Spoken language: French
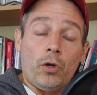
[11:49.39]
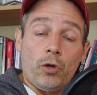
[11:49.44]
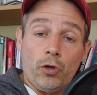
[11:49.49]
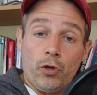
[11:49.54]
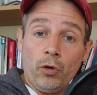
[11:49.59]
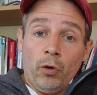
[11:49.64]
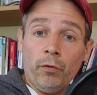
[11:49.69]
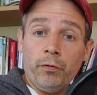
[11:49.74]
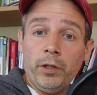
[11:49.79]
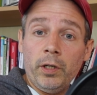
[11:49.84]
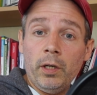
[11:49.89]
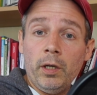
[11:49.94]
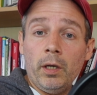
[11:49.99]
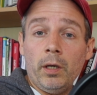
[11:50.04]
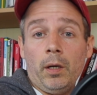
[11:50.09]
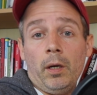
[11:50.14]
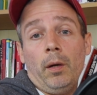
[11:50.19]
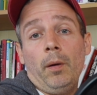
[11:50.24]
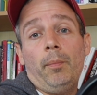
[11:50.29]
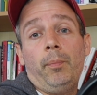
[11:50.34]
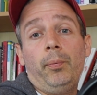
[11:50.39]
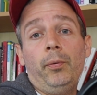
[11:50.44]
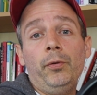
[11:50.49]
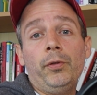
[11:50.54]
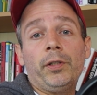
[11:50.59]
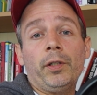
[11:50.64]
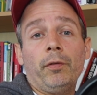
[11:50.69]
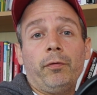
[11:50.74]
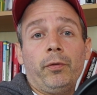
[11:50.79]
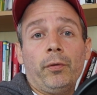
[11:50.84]
Janvier
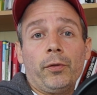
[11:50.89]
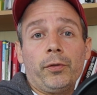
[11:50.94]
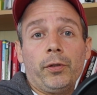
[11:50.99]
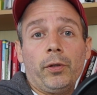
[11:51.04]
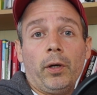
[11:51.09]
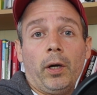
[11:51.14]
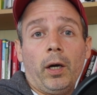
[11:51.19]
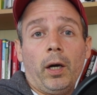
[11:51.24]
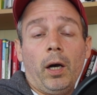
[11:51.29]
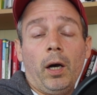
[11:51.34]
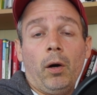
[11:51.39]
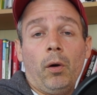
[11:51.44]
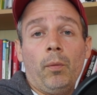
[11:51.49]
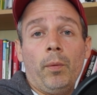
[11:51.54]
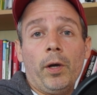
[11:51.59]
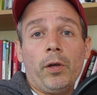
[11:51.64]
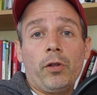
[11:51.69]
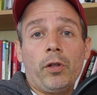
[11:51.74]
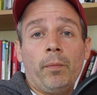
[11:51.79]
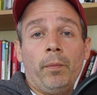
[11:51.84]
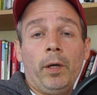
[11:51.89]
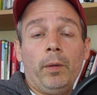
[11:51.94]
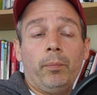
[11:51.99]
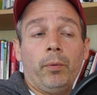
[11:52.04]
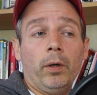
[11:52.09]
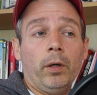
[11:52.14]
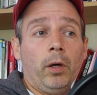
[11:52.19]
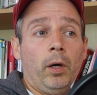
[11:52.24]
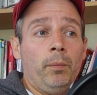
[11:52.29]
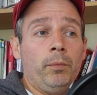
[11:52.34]
plus
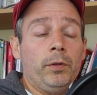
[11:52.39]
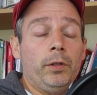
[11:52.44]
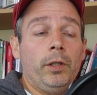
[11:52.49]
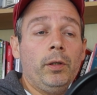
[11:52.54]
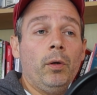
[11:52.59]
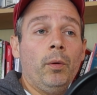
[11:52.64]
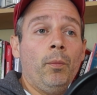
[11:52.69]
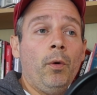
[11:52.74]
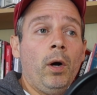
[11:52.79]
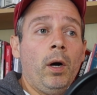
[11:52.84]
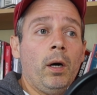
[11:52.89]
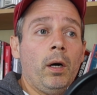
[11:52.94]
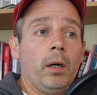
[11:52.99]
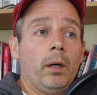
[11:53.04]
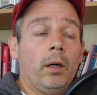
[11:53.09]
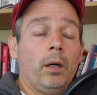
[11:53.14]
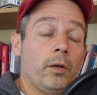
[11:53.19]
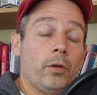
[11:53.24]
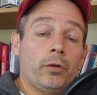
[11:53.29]
dis-le moi.